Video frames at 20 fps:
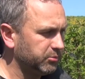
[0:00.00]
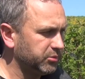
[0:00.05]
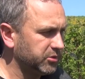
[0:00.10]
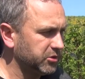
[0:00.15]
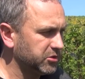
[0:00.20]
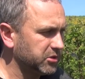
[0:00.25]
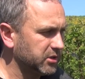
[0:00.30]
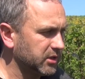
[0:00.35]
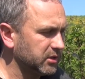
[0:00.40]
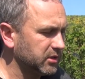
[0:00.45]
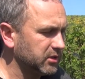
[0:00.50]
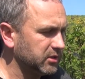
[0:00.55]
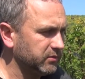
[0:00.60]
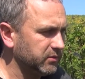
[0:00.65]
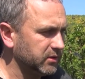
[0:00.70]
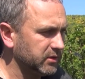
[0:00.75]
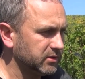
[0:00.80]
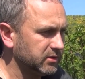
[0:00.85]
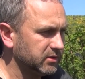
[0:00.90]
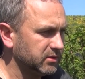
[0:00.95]

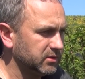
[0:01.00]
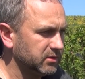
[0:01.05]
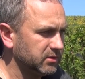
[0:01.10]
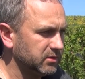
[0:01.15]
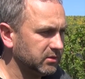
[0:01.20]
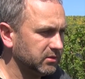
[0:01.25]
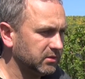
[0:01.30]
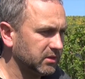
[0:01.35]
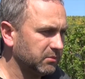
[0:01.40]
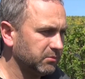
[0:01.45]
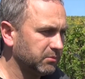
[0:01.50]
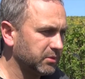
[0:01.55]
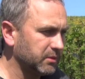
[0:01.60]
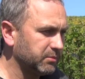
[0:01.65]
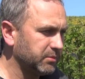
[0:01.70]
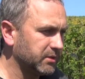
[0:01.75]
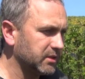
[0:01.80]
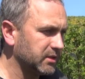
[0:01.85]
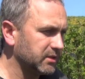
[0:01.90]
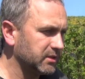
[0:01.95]
pryszczarki, więc ten
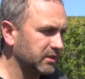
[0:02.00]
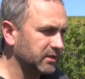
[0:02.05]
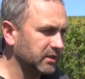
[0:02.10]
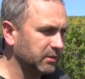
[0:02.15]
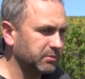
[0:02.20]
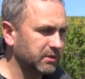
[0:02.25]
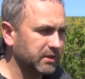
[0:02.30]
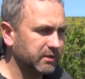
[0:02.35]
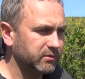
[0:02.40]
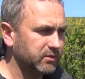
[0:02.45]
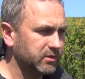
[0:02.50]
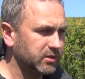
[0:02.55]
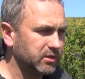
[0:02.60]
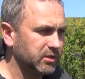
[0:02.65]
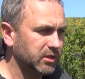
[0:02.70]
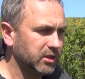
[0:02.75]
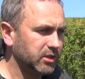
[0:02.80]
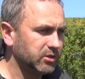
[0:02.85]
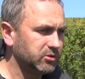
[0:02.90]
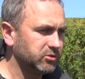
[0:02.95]
preparat tak
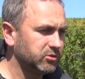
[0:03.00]
naprawdę,